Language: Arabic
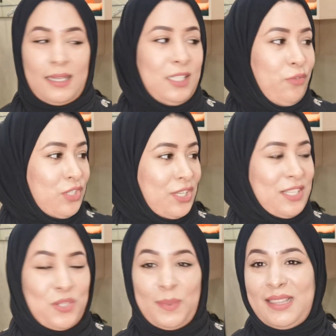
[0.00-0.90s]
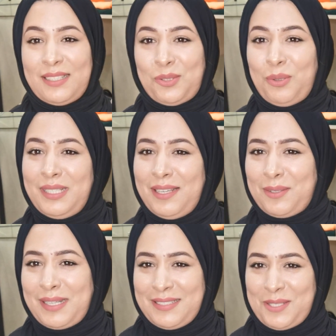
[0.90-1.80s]
راني فاش كنجبد
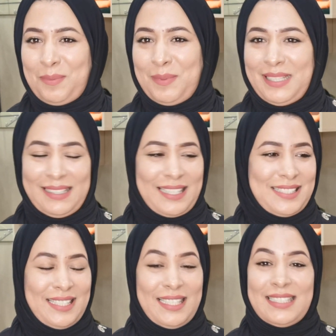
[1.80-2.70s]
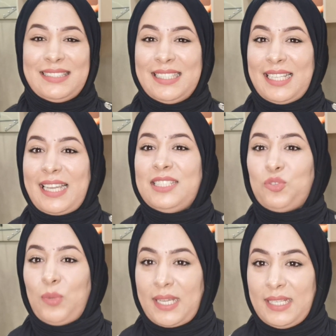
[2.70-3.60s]
لاتولي وكنجبد هذاك الشيء اللي عندي
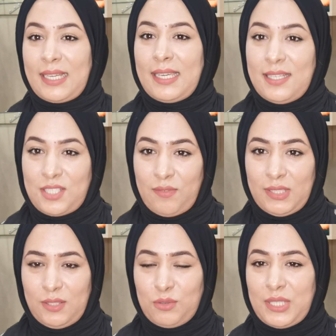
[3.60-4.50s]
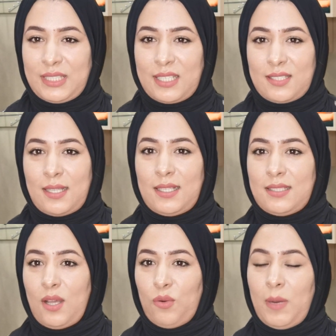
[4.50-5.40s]
لقيت واقيلا كاينه شي فيديو ديال تكشطات
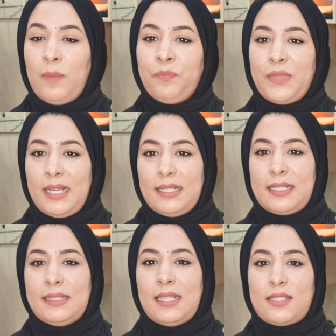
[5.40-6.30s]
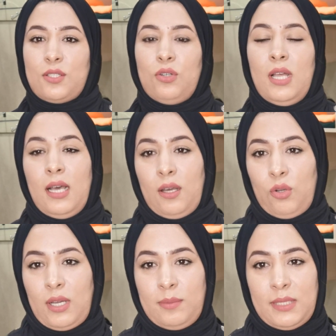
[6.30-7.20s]
حتى هما ليكيداسيون
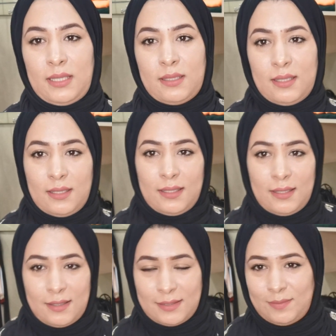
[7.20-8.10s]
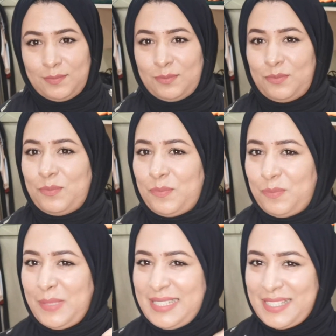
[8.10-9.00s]
الوغ البنات آه
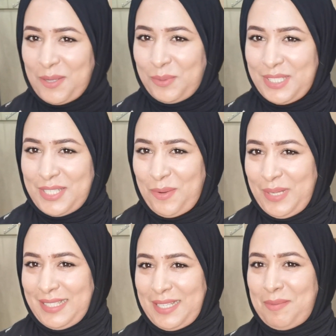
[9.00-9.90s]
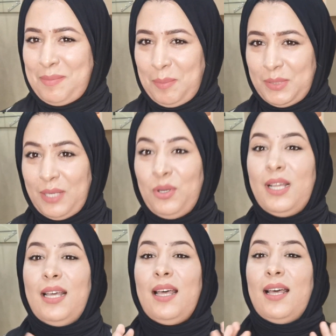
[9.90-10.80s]
ما تنساونيش اول حاجه قبل ما نبداو
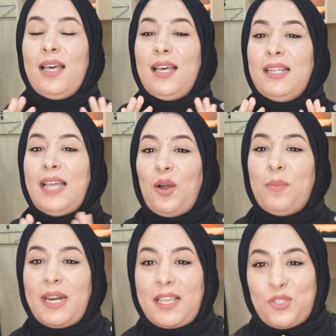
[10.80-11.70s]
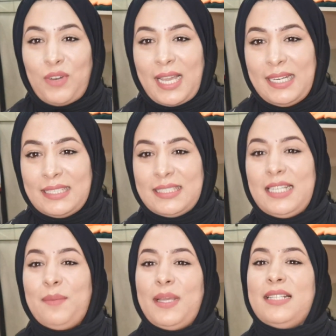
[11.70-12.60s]
آه لاول مره كيشوف القناه
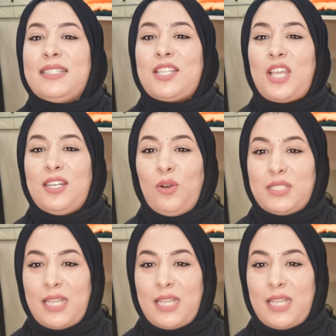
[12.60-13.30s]
ديالي ما ينساش انه